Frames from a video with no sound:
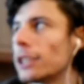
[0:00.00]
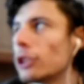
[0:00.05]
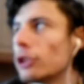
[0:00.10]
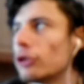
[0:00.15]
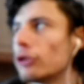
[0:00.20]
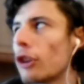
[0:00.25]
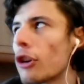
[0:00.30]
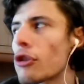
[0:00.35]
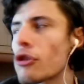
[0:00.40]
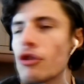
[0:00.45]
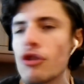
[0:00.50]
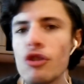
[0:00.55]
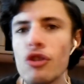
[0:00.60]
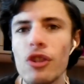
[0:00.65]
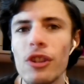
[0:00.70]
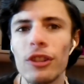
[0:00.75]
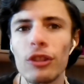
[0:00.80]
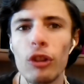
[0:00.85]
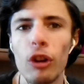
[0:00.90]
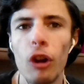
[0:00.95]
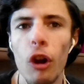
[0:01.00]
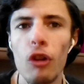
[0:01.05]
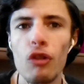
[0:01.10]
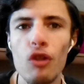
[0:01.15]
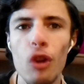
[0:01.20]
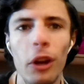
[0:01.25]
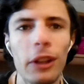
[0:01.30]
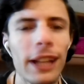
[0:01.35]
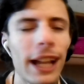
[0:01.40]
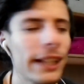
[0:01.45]
non ci sono
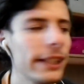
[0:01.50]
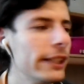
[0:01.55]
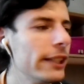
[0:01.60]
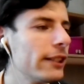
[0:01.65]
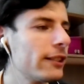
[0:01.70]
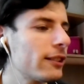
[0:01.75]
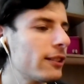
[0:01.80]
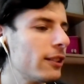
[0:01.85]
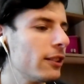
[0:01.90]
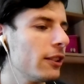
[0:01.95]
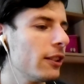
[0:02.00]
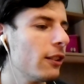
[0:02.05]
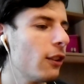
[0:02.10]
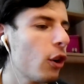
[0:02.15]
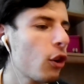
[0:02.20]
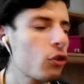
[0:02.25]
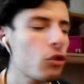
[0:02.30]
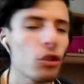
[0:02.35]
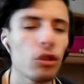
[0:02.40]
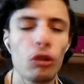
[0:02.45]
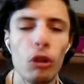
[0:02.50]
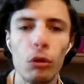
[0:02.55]
giornalisti o ci